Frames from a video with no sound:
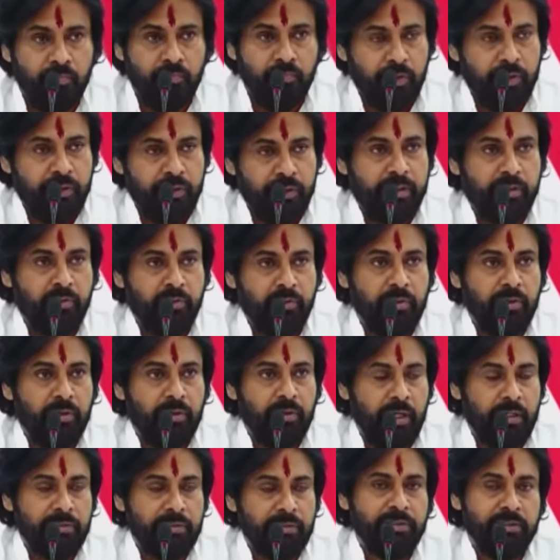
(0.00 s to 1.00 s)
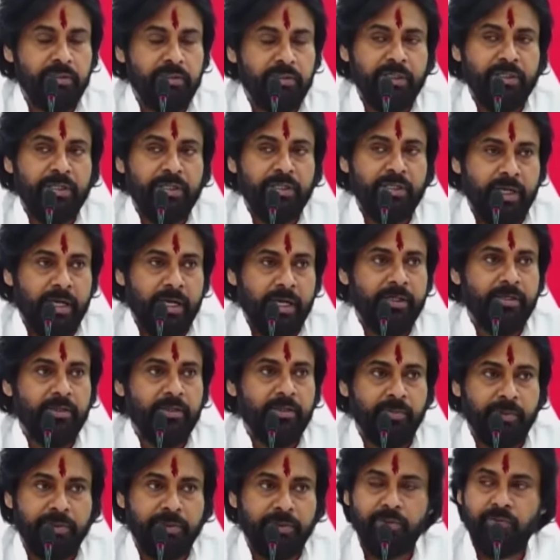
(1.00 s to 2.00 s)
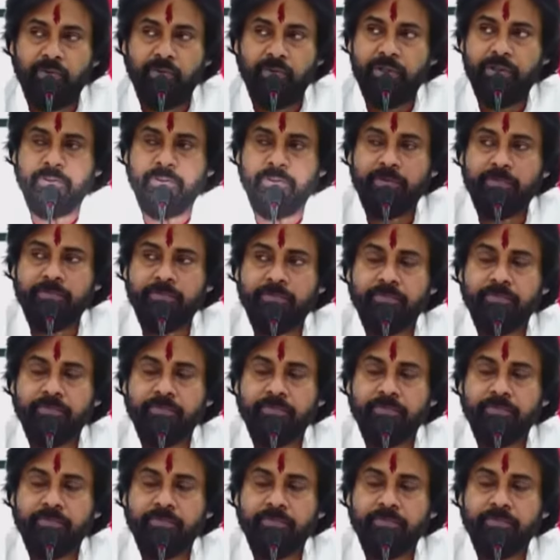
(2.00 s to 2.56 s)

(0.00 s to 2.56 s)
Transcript: వే ఇక్కడ ఆసీనులైన నాయకులు ప్రతి ఒక్కరూ